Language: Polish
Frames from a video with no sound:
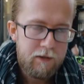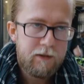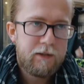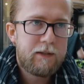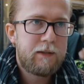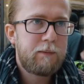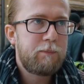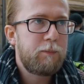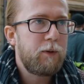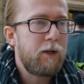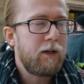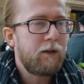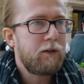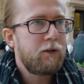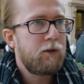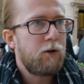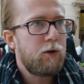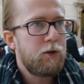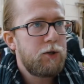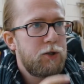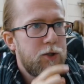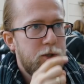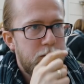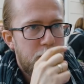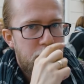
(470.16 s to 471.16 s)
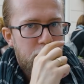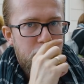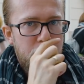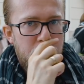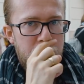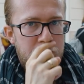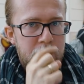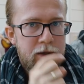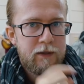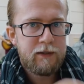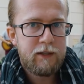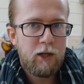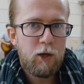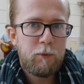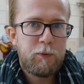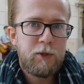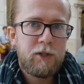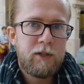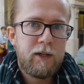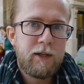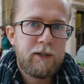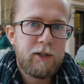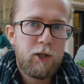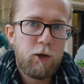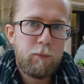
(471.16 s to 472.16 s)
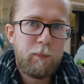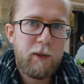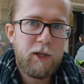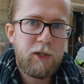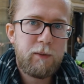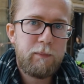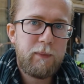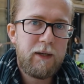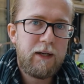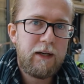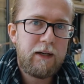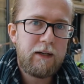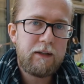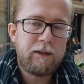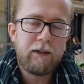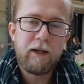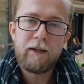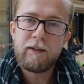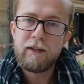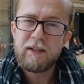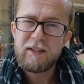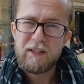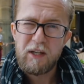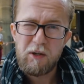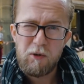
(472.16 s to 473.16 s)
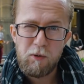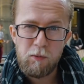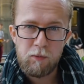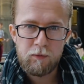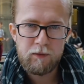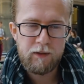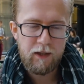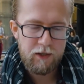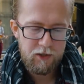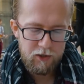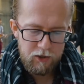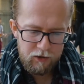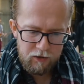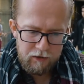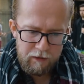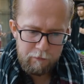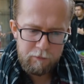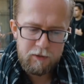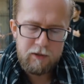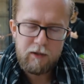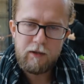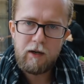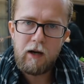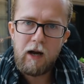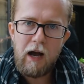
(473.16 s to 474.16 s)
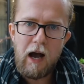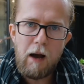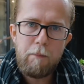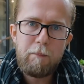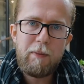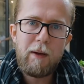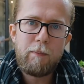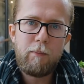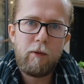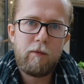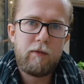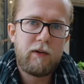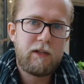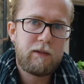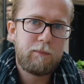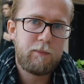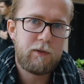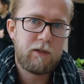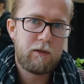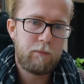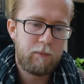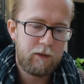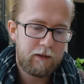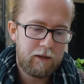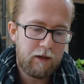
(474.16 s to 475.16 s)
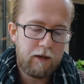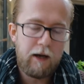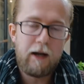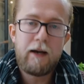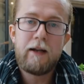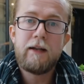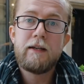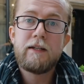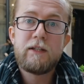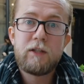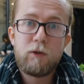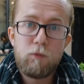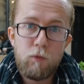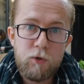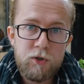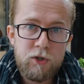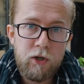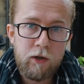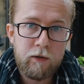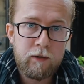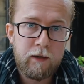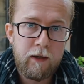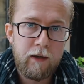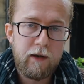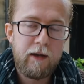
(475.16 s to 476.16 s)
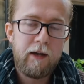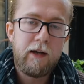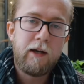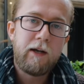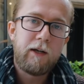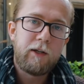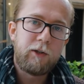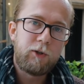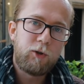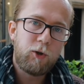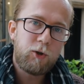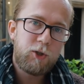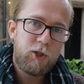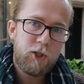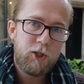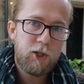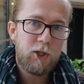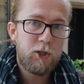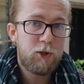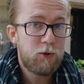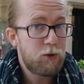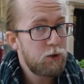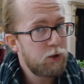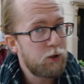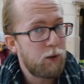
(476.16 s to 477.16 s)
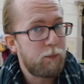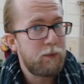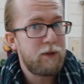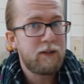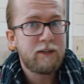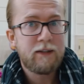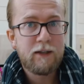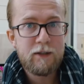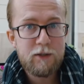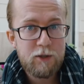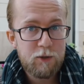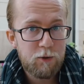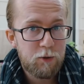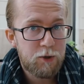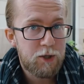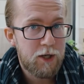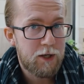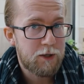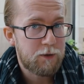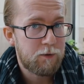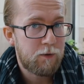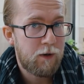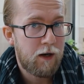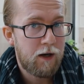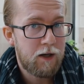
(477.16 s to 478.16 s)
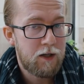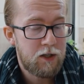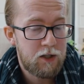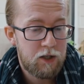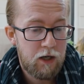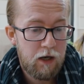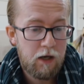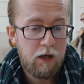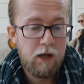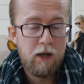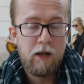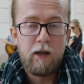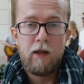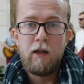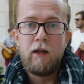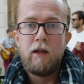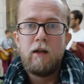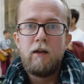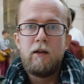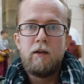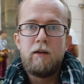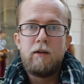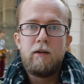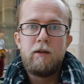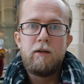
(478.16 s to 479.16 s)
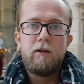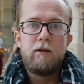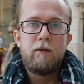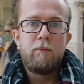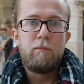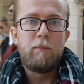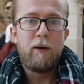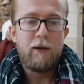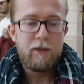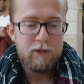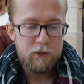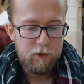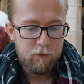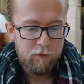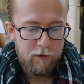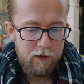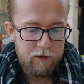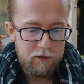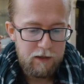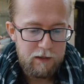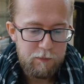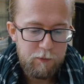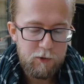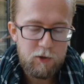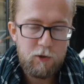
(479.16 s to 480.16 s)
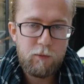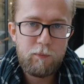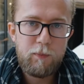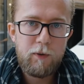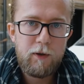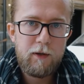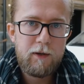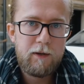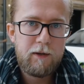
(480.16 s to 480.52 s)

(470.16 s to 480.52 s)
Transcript: z prędkością 0,05 ml na sekundę, czyli to tam sobie kapie powiedzmy sobie, tak, ale jest chłodzone do 10 stopni Celsjusza, słuchajcie. Bardzo fajny sposób